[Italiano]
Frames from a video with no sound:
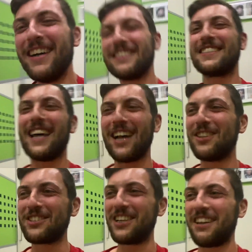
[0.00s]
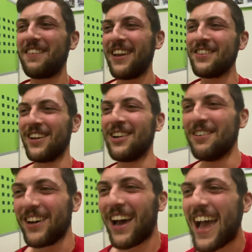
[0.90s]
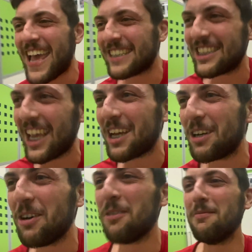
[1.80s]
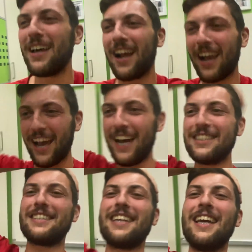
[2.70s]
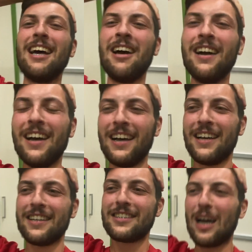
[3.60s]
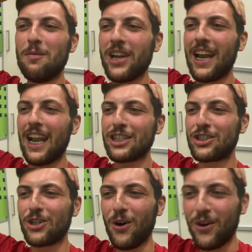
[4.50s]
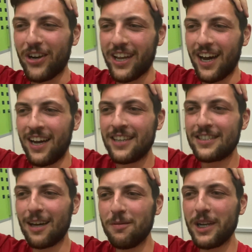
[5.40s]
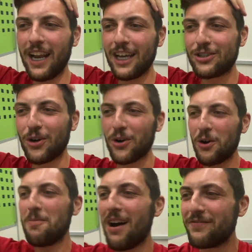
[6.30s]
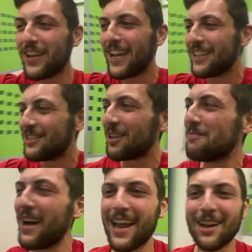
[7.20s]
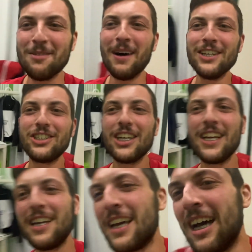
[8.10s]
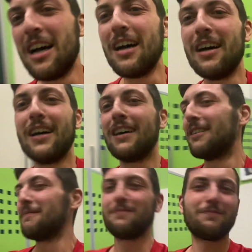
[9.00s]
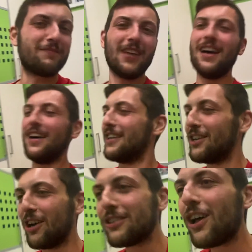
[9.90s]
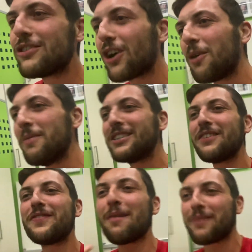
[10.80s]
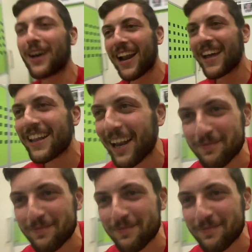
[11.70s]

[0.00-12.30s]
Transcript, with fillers: stanno scrivendo il nome AS Roma ragazzi, siamo nella storia, siamo nella storia, Roma ha vinto, bello Mancini, non, non so come si fa a parlare della